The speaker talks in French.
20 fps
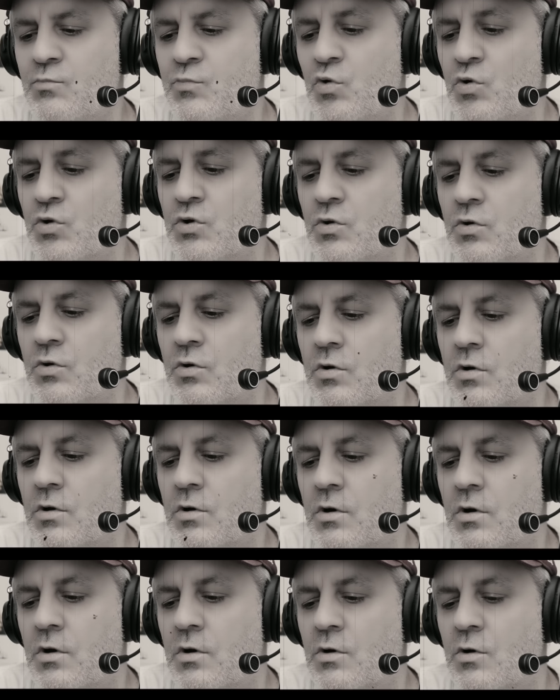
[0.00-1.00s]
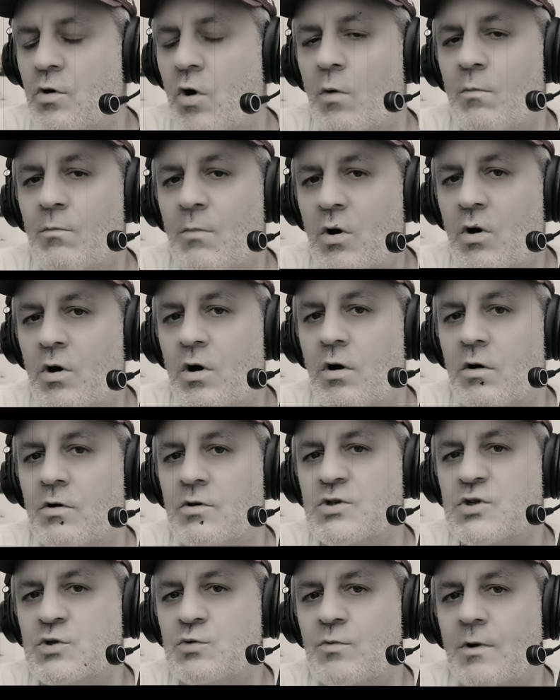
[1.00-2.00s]
pour que leur mort
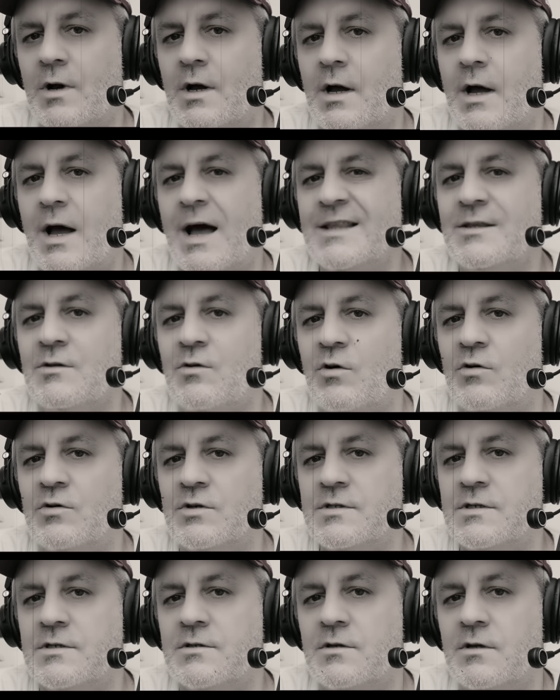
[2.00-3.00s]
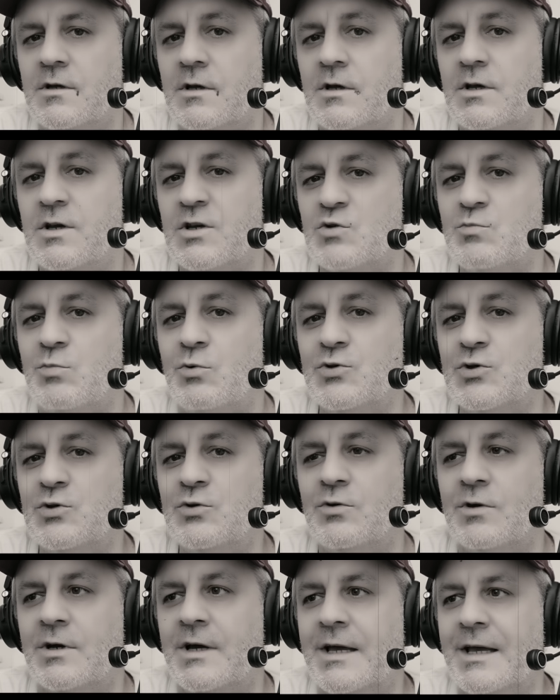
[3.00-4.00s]
soit atroce. Je pense
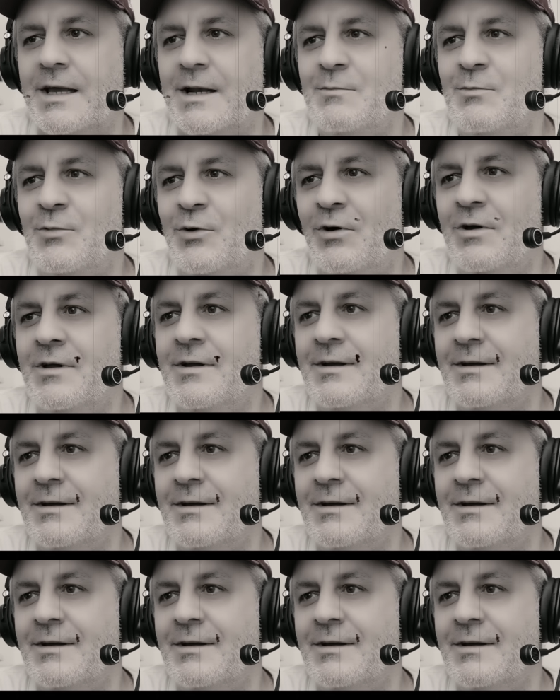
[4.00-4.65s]
que réellement,